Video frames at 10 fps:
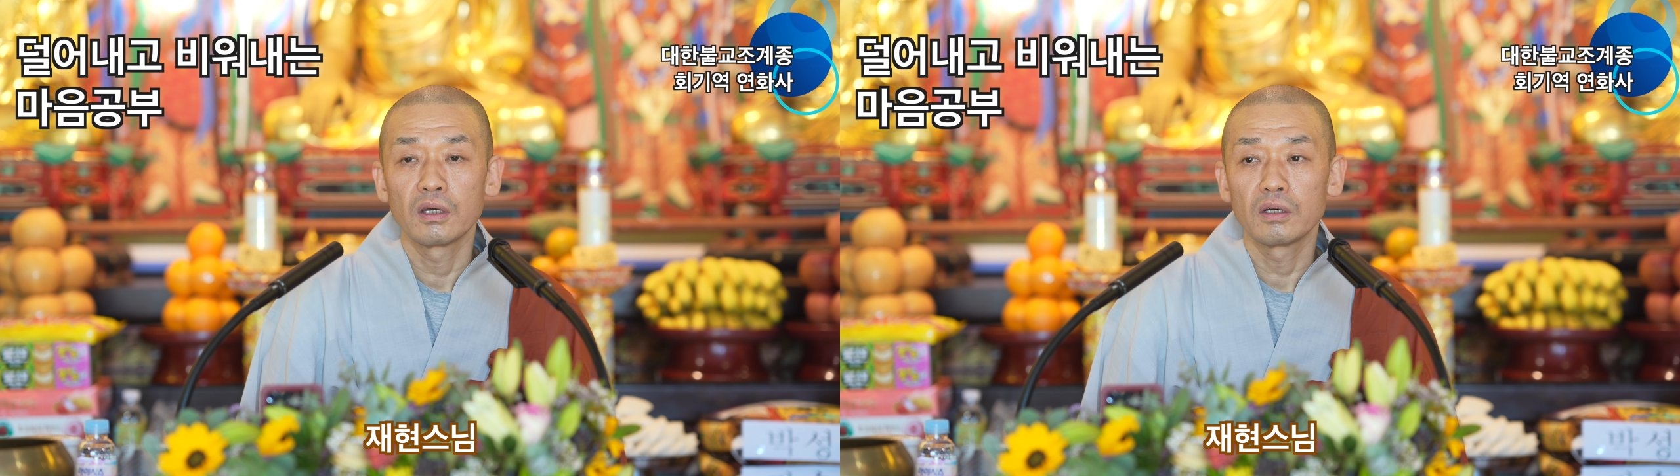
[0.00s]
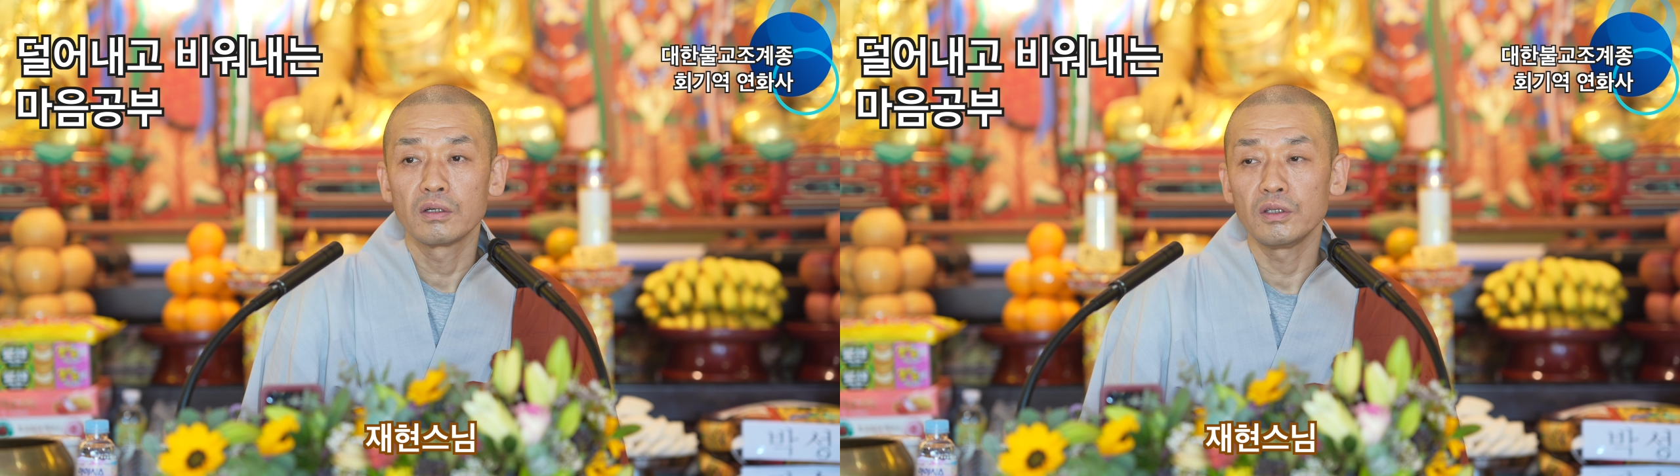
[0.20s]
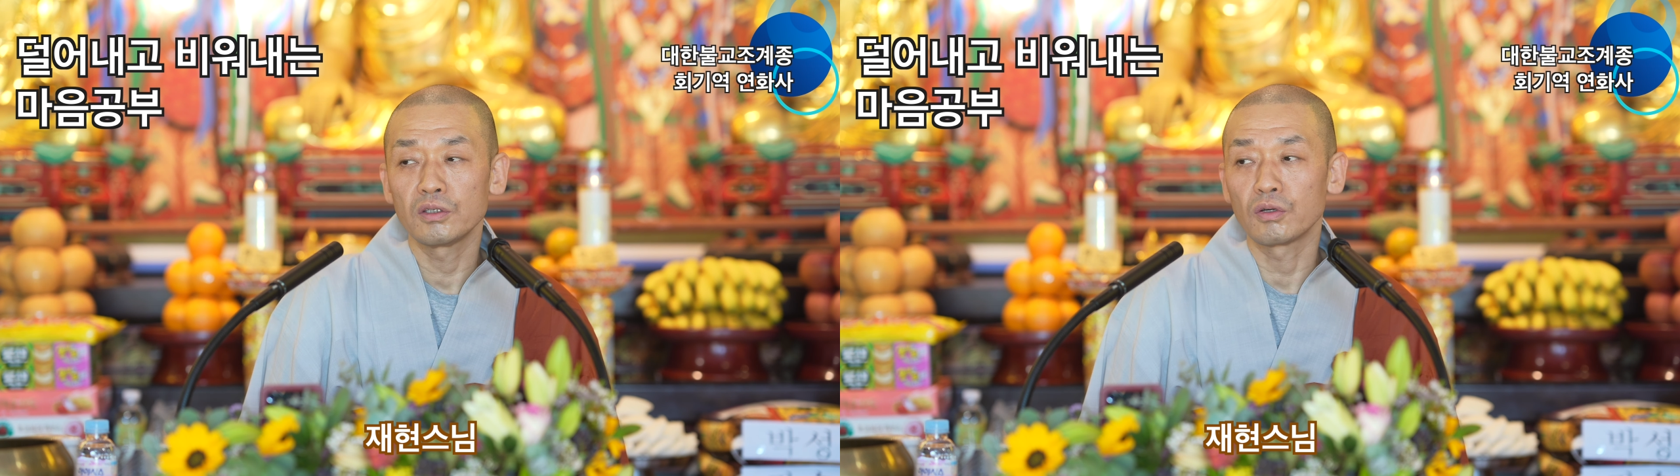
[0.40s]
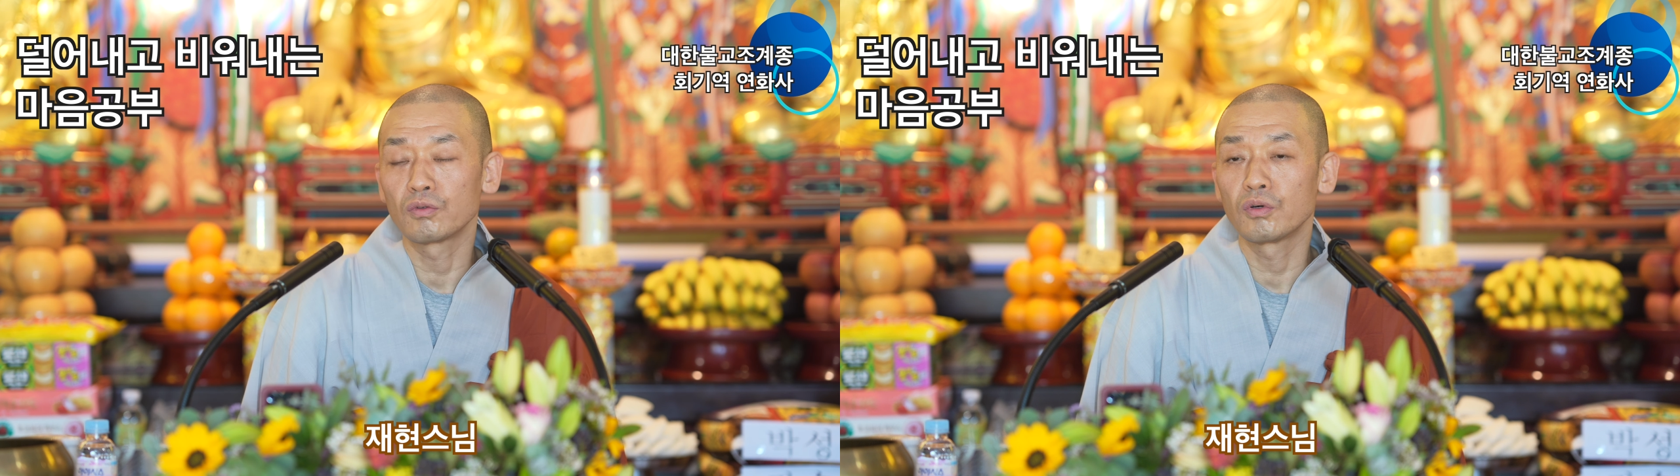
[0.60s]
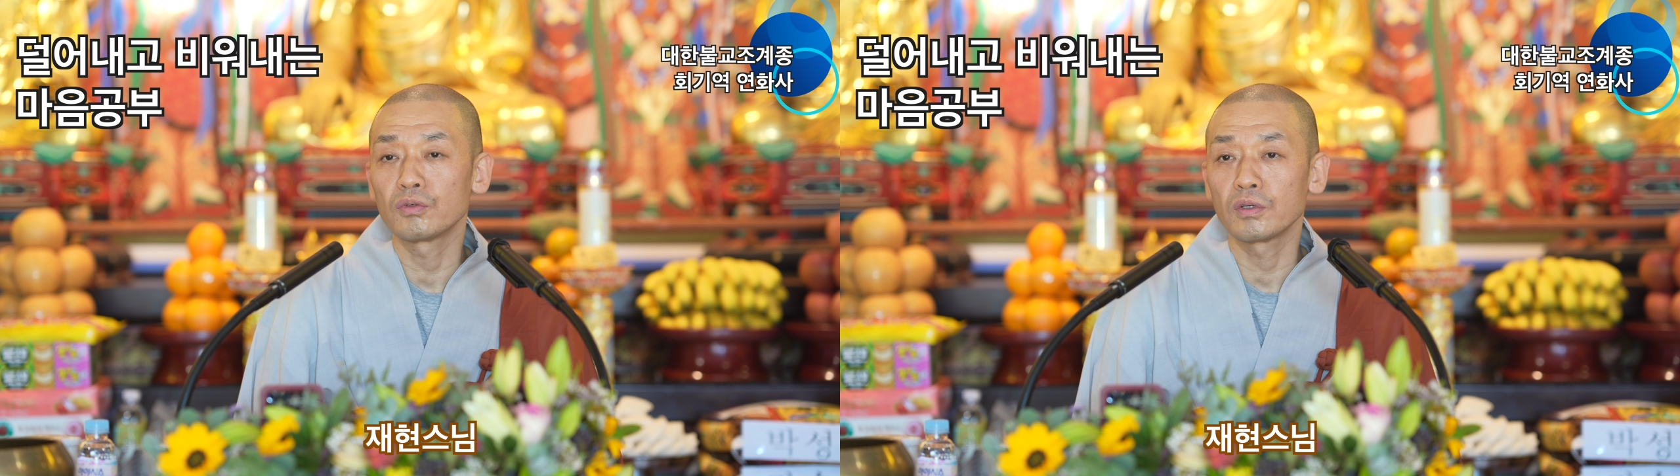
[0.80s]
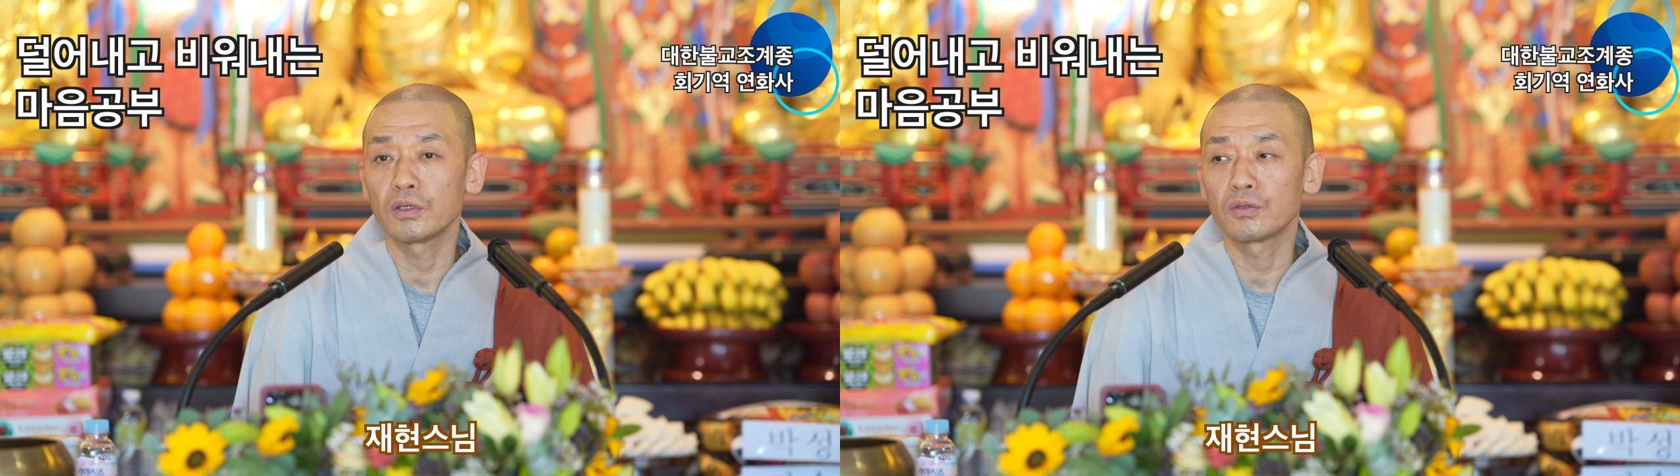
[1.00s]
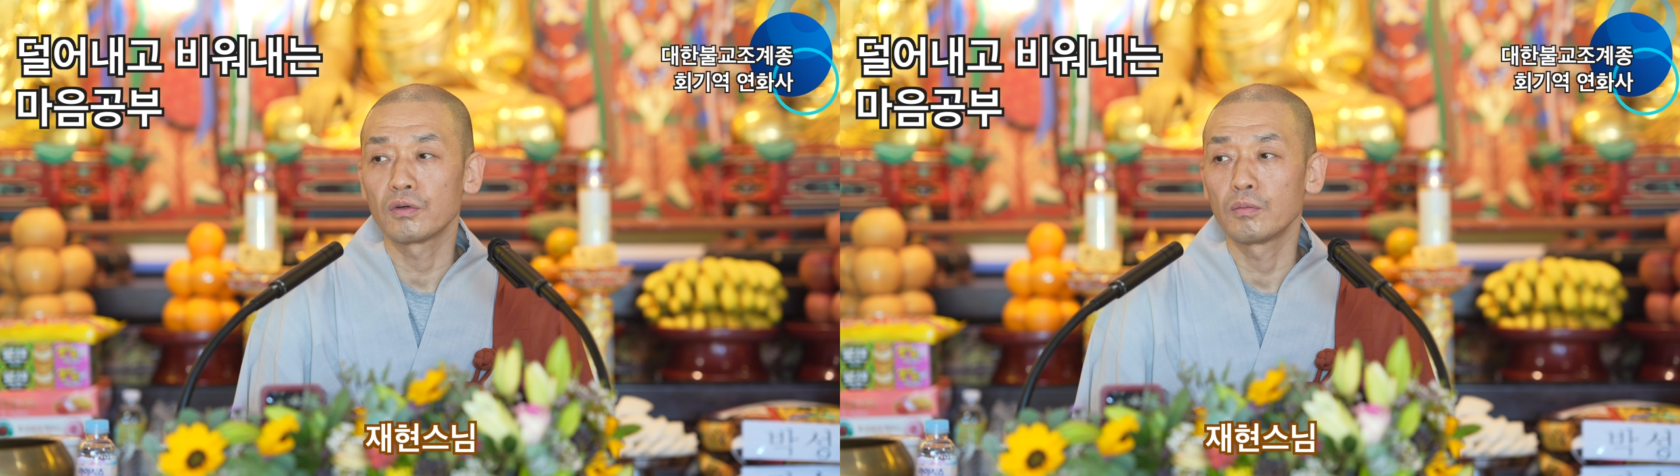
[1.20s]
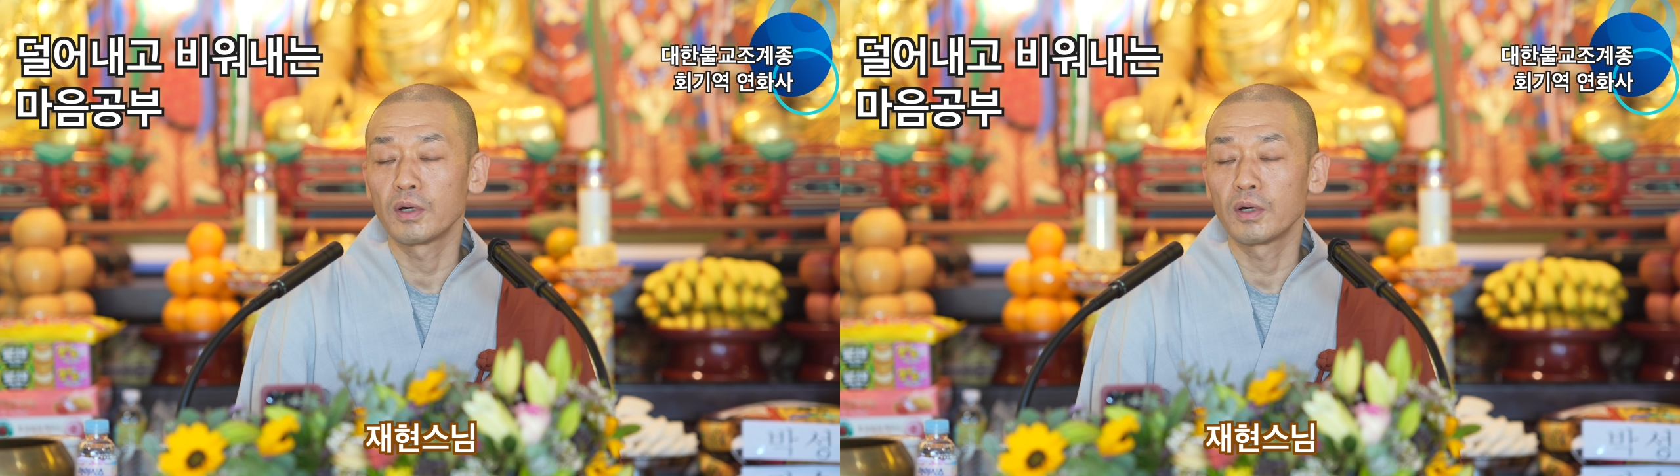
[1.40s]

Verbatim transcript: 흔히 정토정에서